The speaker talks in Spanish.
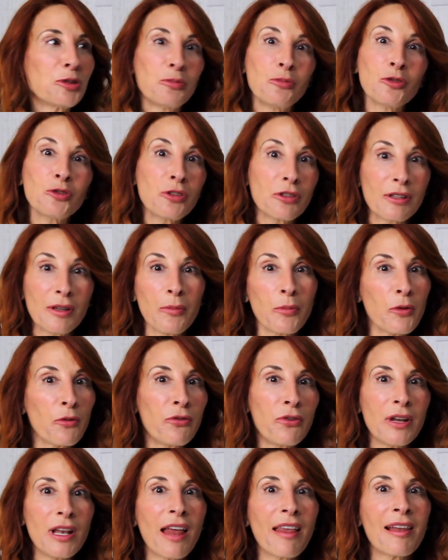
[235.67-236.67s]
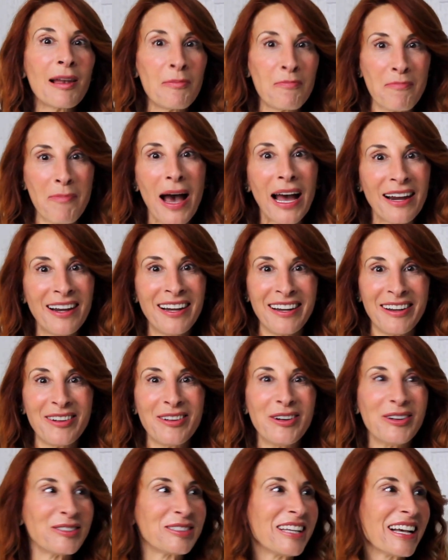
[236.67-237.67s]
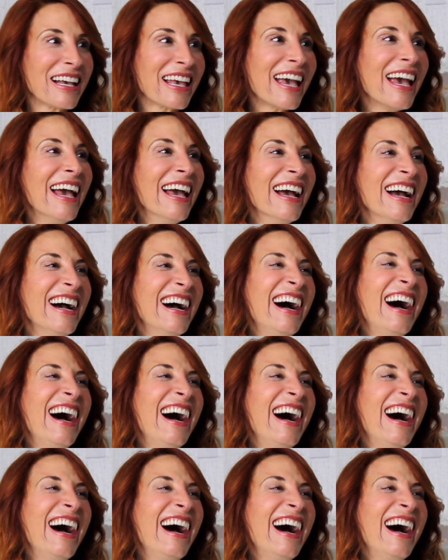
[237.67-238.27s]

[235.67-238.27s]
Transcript: Pues mucho tiempo fui la del pan, o sea que